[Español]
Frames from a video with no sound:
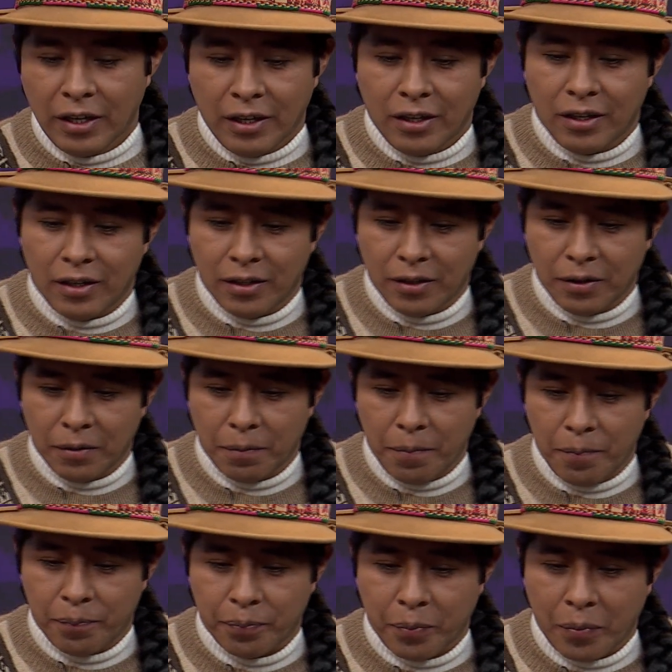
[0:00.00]
eh,
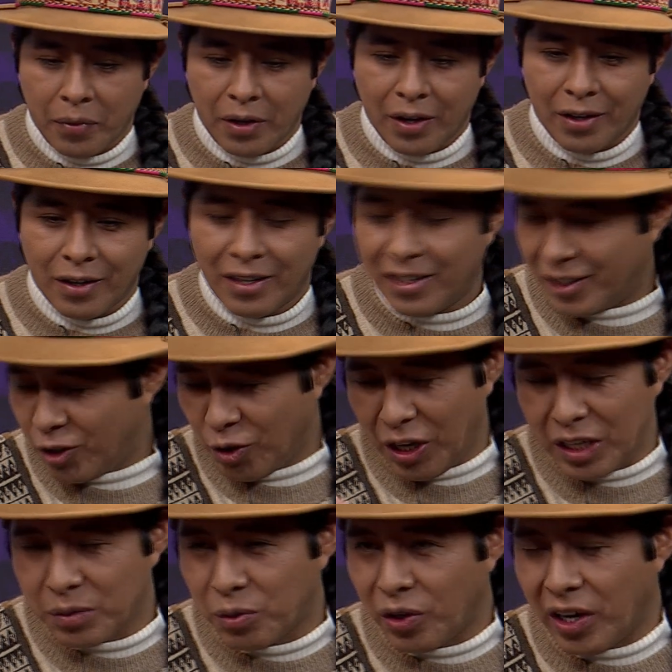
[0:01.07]
el
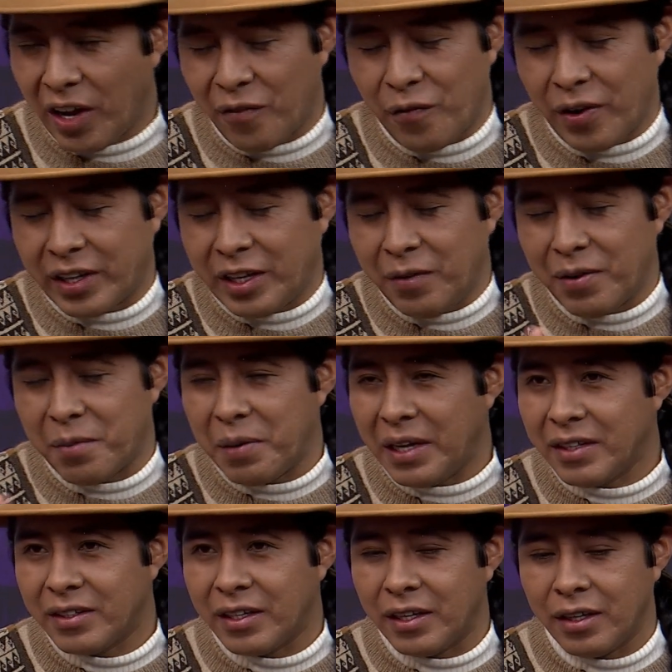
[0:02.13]
turismo
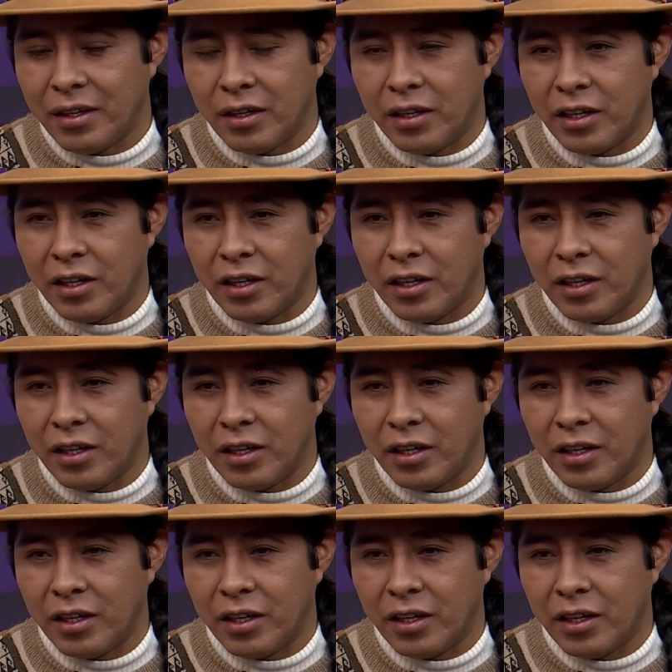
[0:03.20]
efectivamente